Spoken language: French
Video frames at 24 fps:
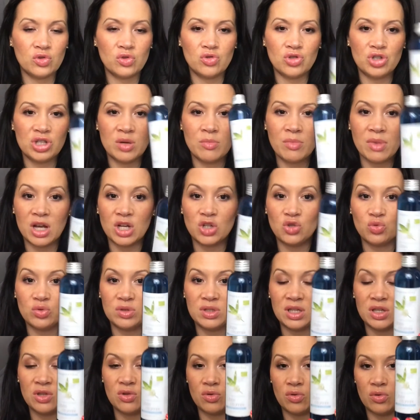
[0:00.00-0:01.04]
ce que j'aime
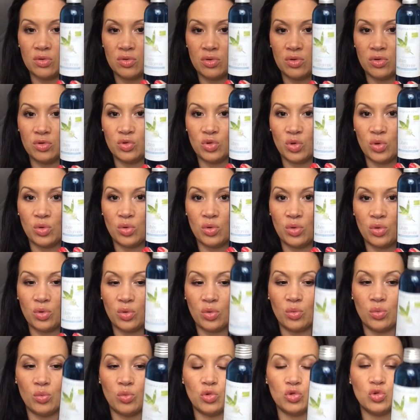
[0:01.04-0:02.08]
rajouter dans,
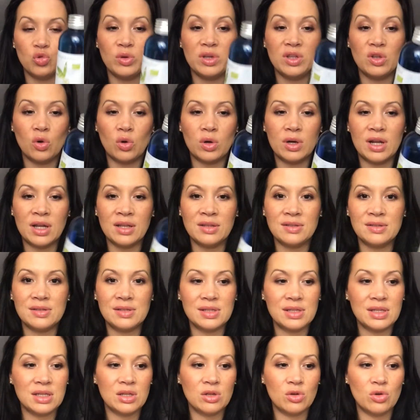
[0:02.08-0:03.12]
mon eau hydrolate,
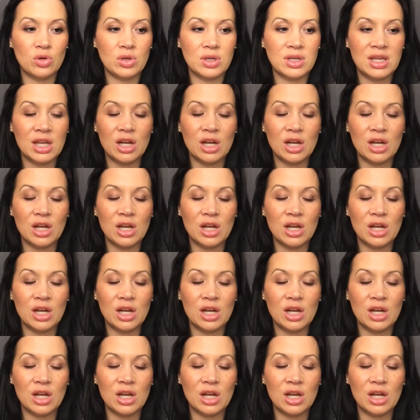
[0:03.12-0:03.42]
c'est euh,